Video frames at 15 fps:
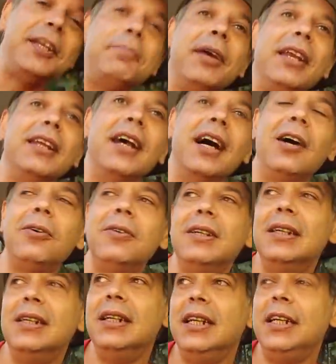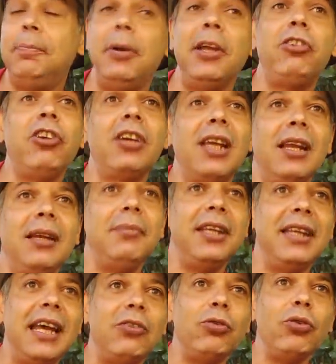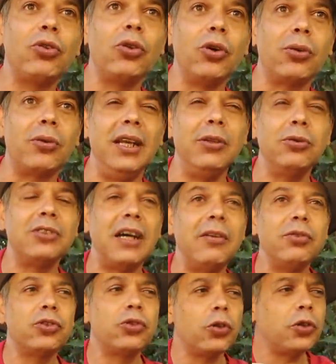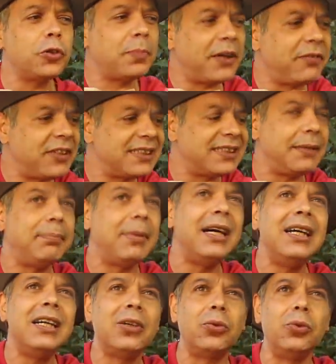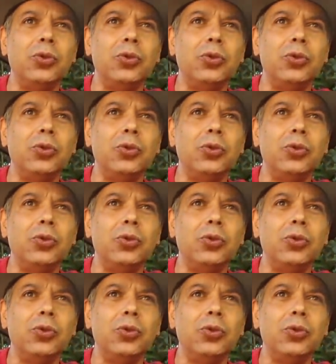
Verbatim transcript: imperial e pedi que ele me desse o toco. Ele usava os tocos para fazer bancos